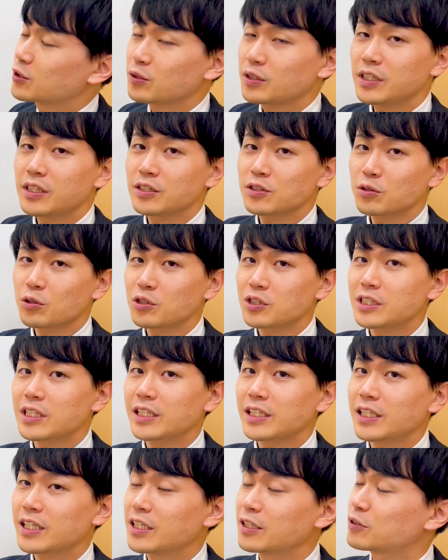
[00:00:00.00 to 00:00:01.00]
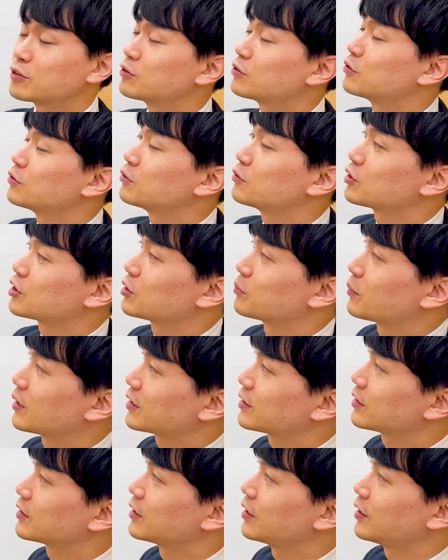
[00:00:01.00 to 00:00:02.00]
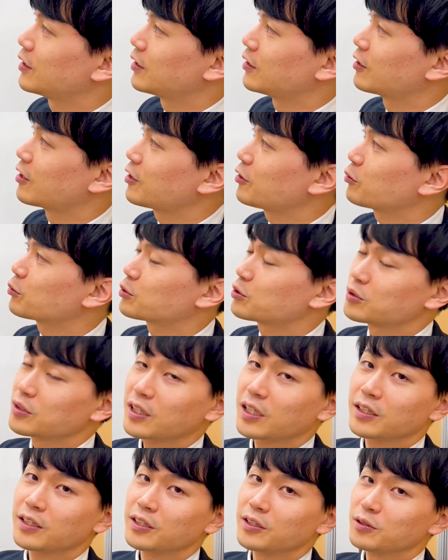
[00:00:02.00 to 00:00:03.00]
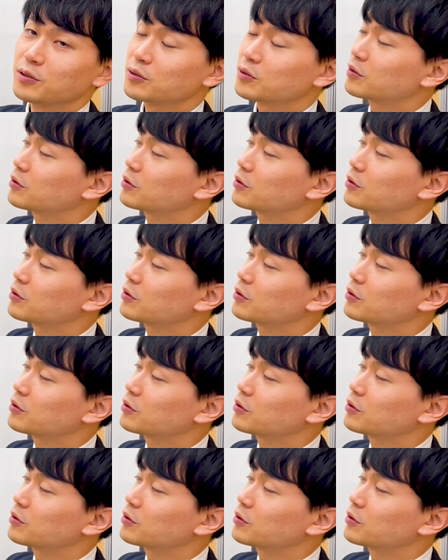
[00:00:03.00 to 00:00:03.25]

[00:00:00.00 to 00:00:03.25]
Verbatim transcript: 初に少しだけ工夫をします。何をするかっていう